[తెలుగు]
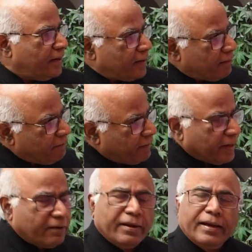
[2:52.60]
ఈ
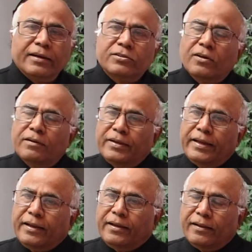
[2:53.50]
వివేక్ వెంకటస్వామి
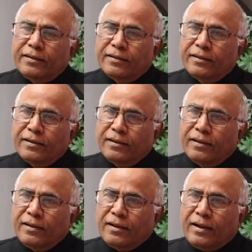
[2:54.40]

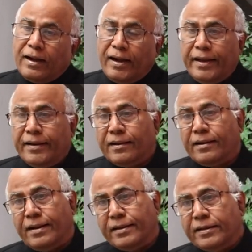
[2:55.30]
ఆయన
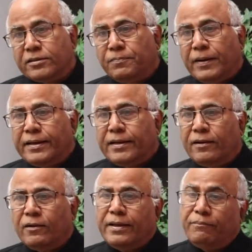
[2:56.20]
కాంగ్రెస్
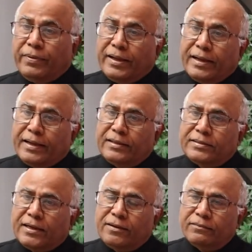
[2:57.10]
పార్టీలో ఎంపీగా
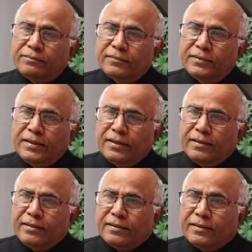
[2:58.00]
గెలిచాడు
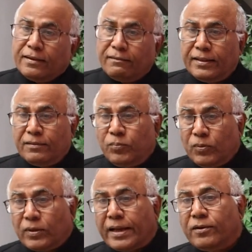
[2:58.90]
తర్వాత
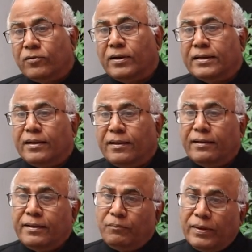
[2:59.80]
ఇప్పుడు ఆయనకున్న
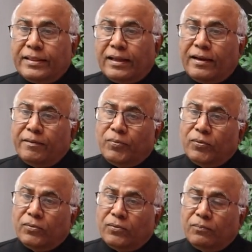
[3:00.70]
ఇబ్బందుల్లో
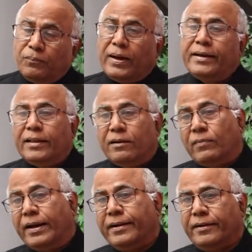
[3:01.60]
ఇప్పుడు పార్టీలు
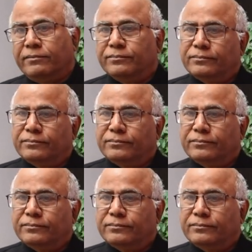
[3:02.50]
మారాడు